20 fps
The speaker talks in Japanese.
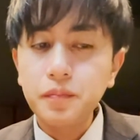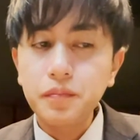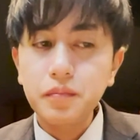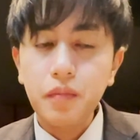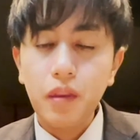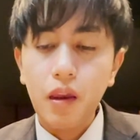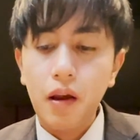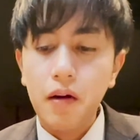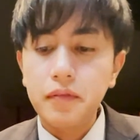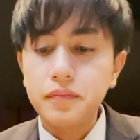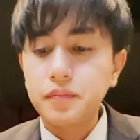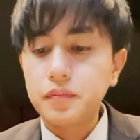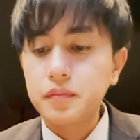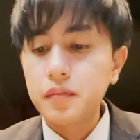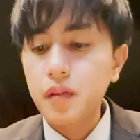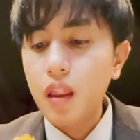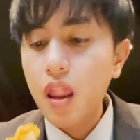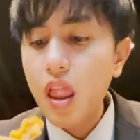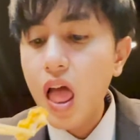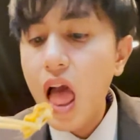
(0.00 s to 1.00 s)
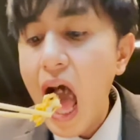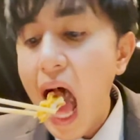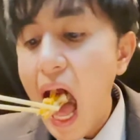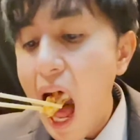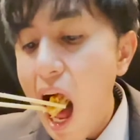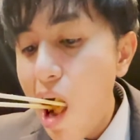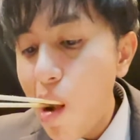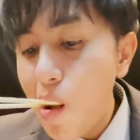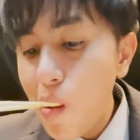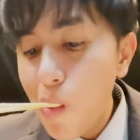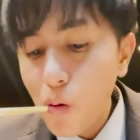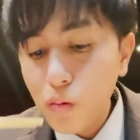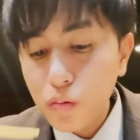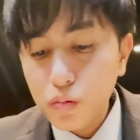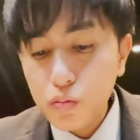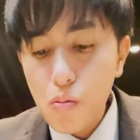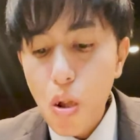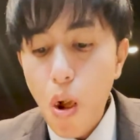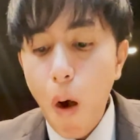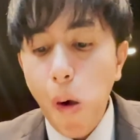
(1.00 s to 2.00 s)
引き立たせてくれるラーメンじゃね
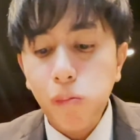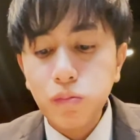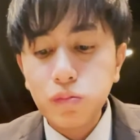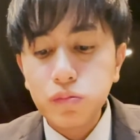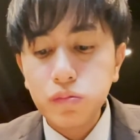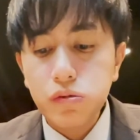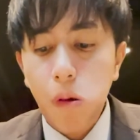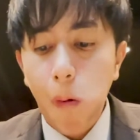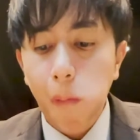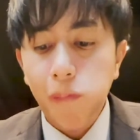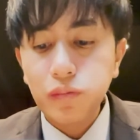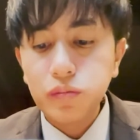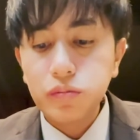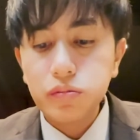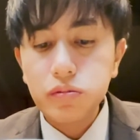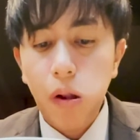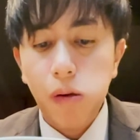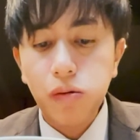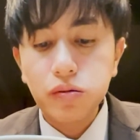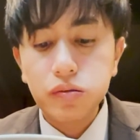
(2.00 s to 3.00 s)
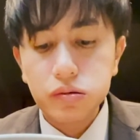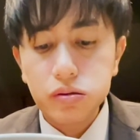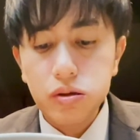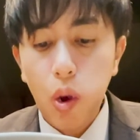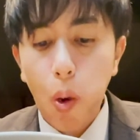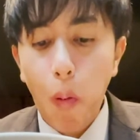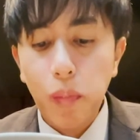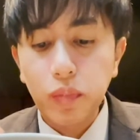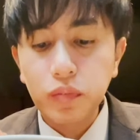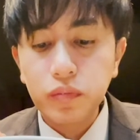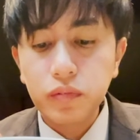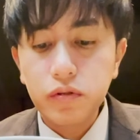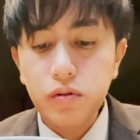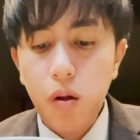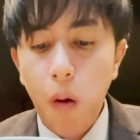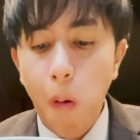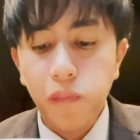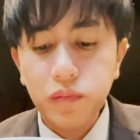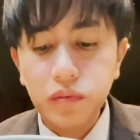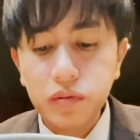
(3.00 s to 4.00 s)
えのかなというふうには感じました。
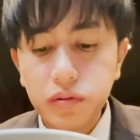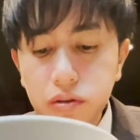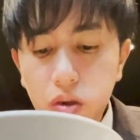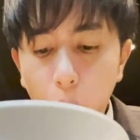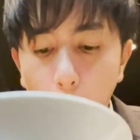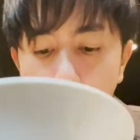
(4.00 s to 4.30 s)
な